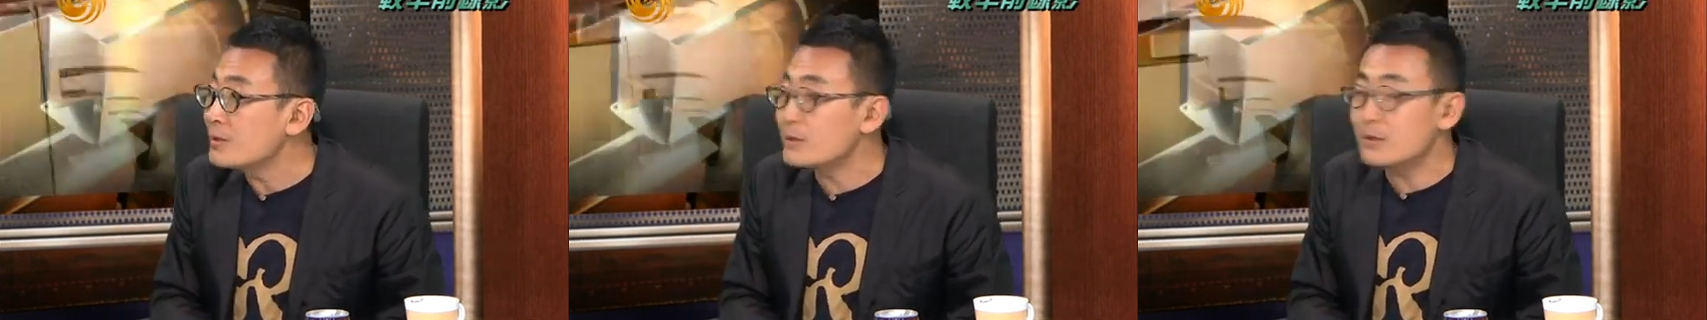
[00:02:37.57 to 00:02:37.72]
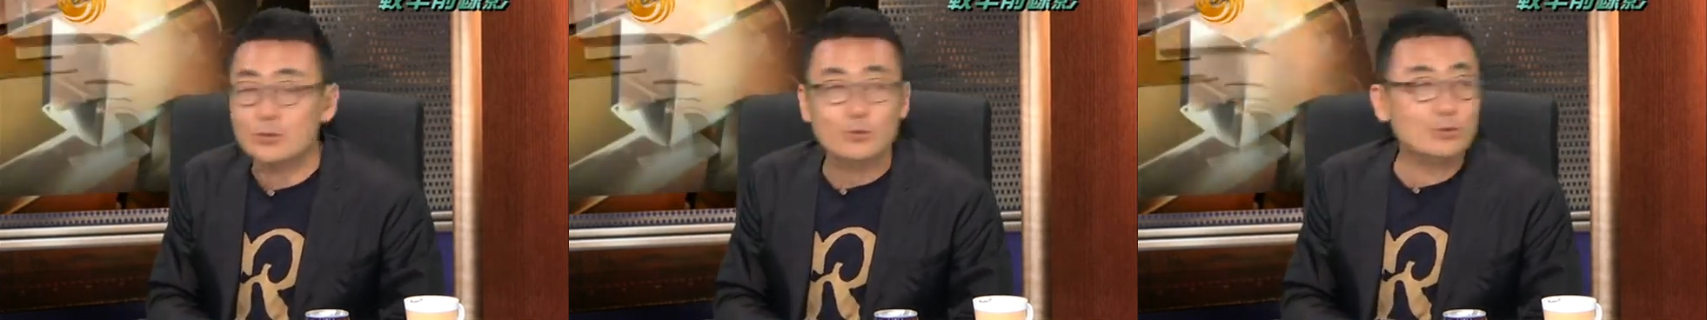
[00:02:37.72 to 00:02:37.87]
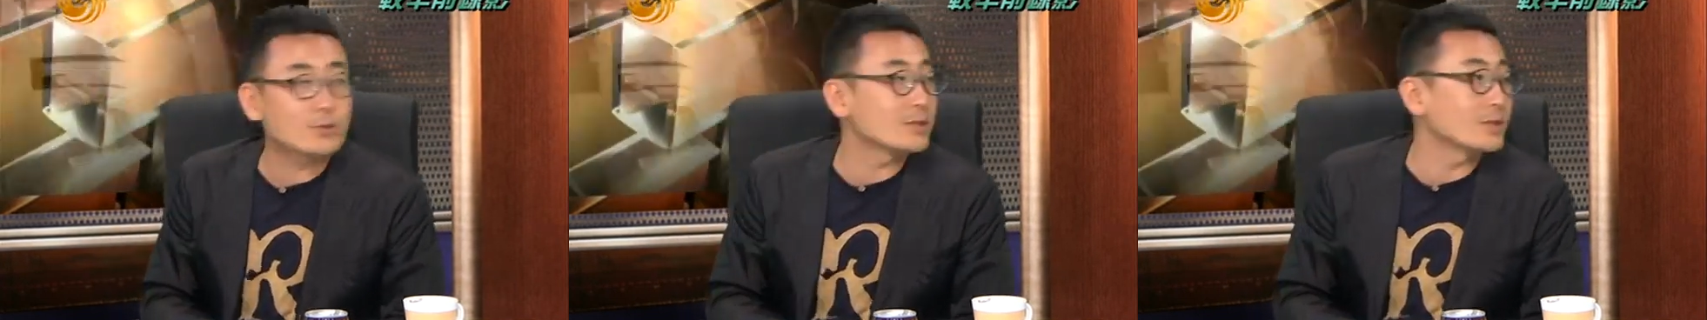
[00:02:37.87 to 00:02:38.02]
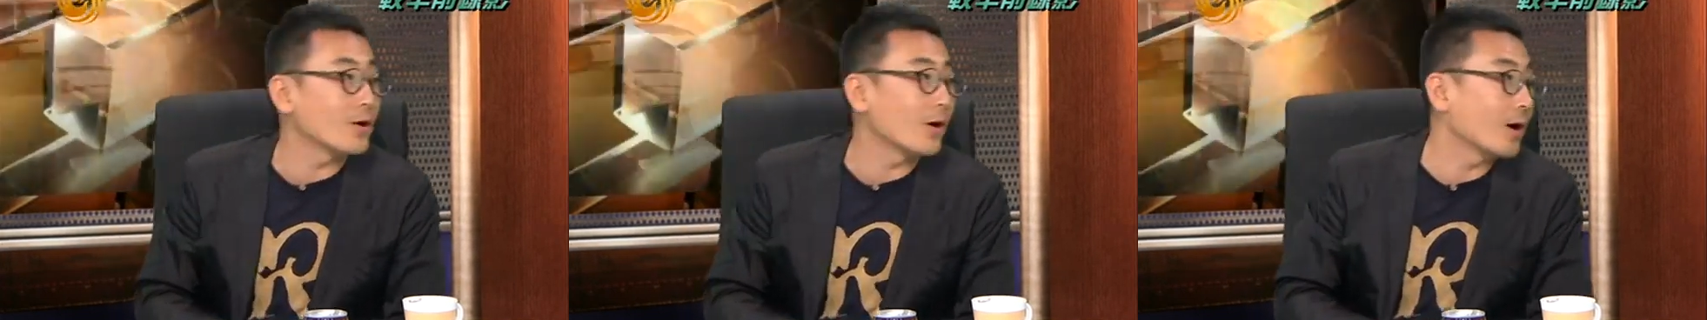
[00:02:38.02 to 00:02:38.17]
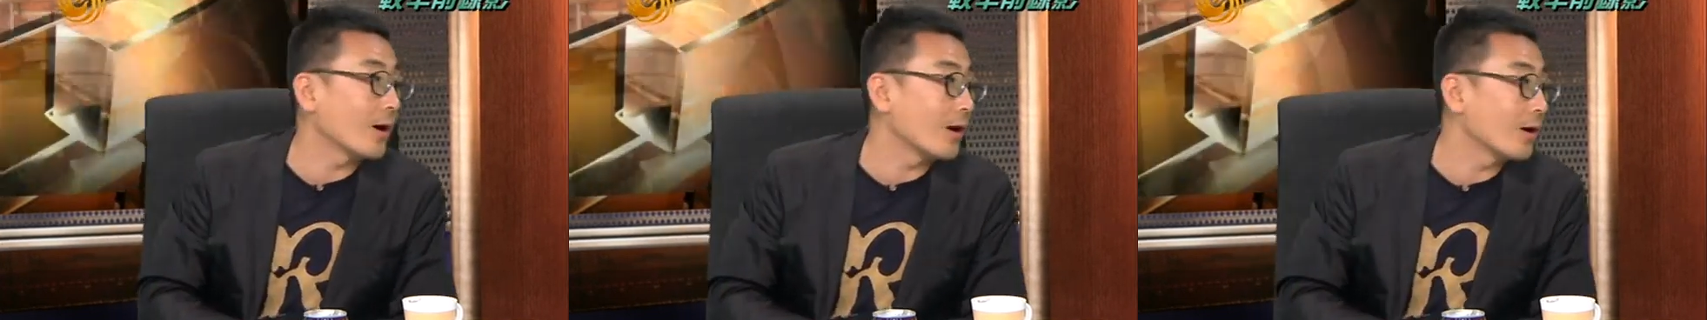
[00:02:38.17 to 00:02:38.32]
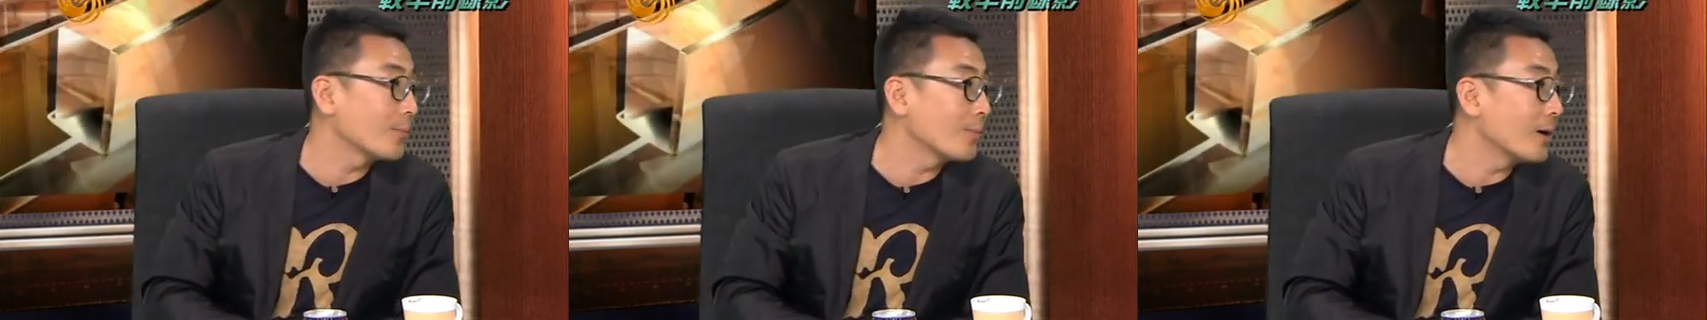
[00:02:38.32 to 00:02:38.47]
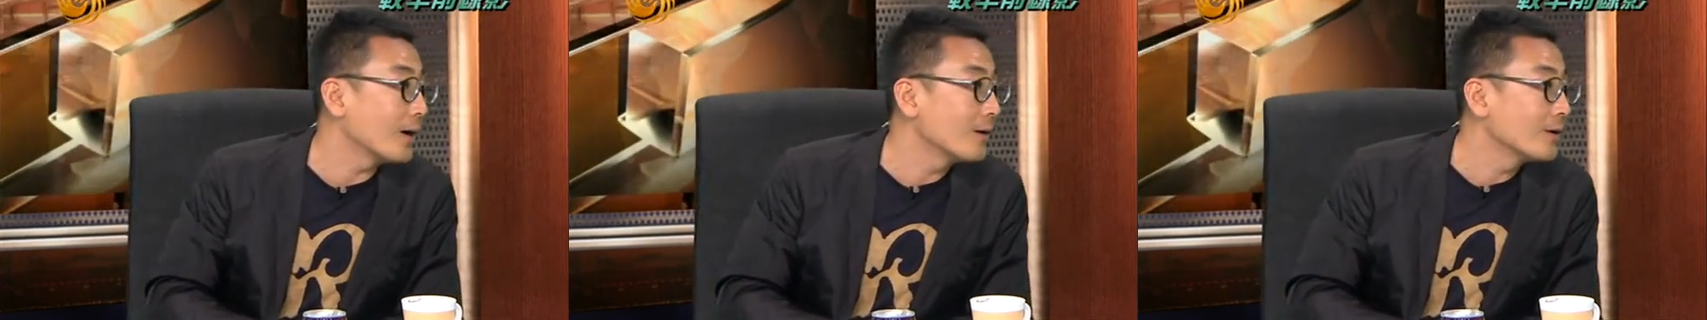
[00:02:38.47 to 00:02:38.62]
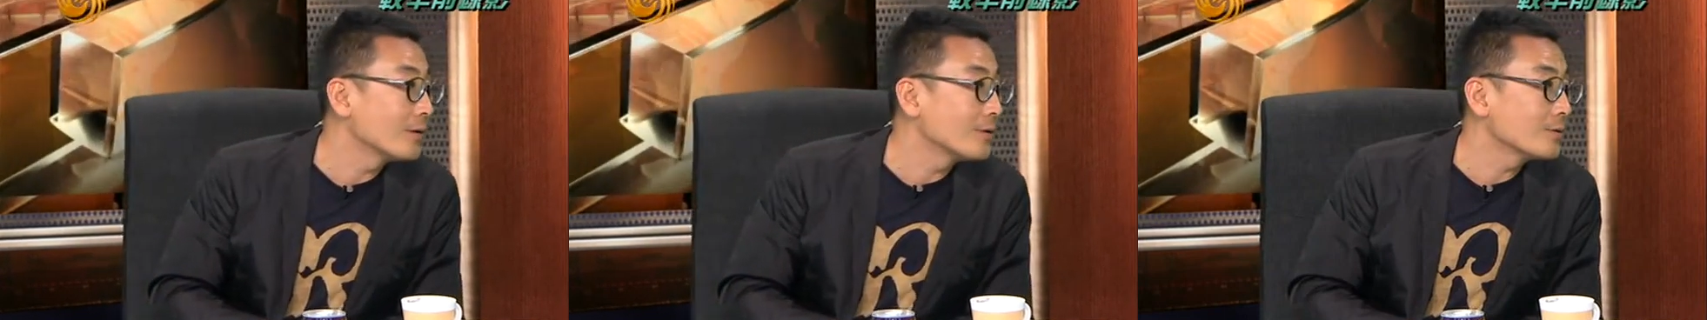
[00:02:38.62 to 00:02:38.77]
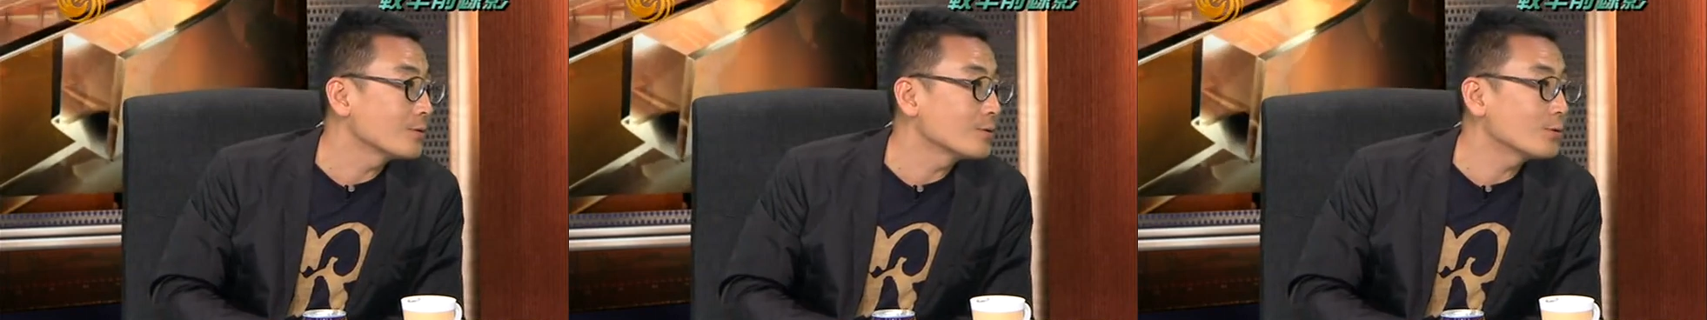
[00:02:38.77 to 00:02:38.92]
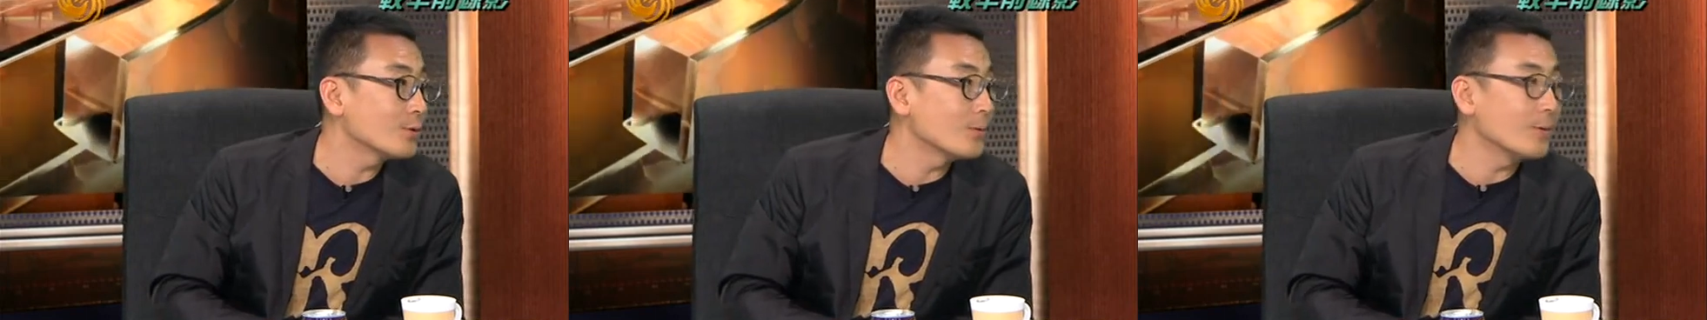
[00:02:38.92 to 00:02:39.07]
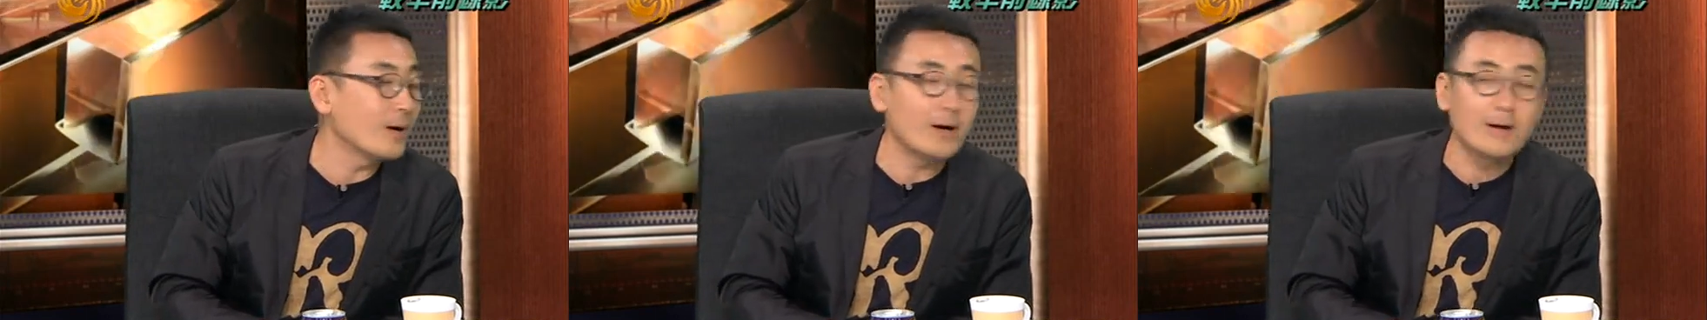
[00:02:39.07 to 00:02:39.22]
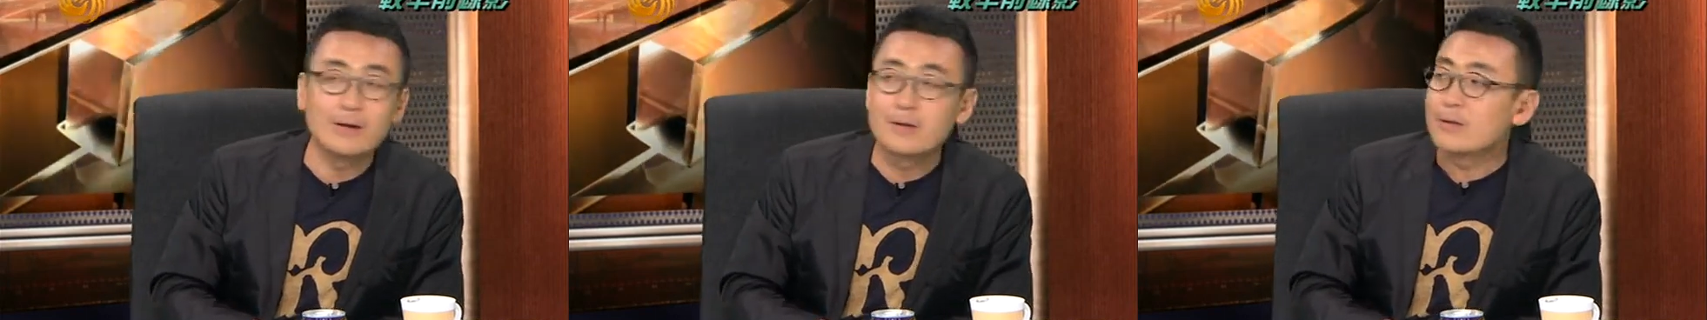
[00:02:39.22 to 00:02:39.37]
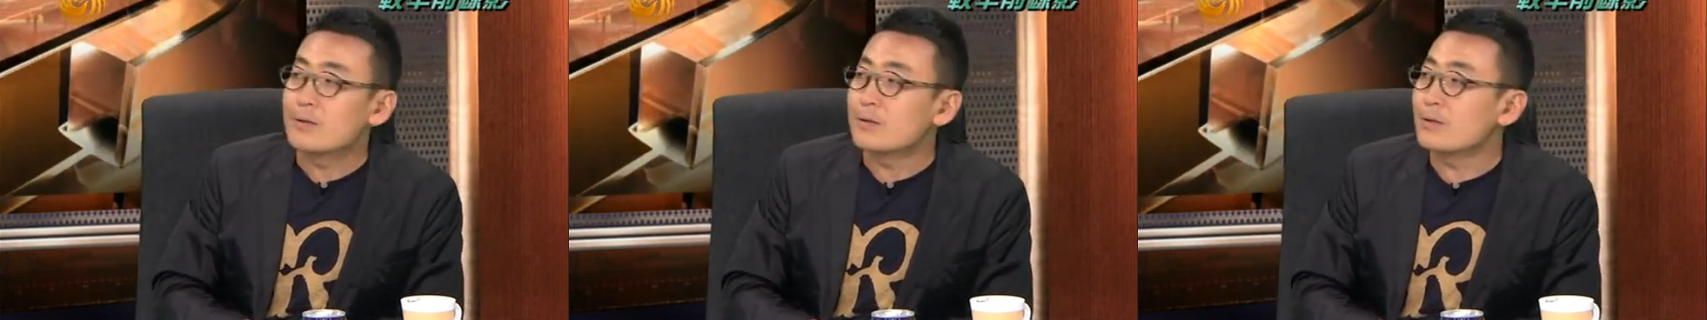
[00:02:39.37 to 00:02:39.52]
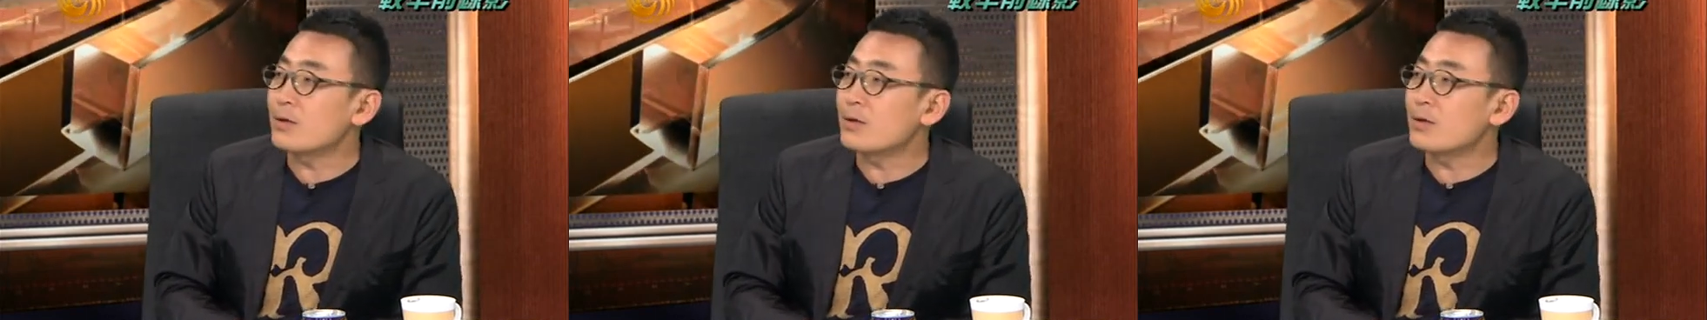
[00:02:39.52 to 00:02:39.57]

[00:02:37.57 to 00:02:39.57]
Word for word: 这都是小孩嘛，对吧？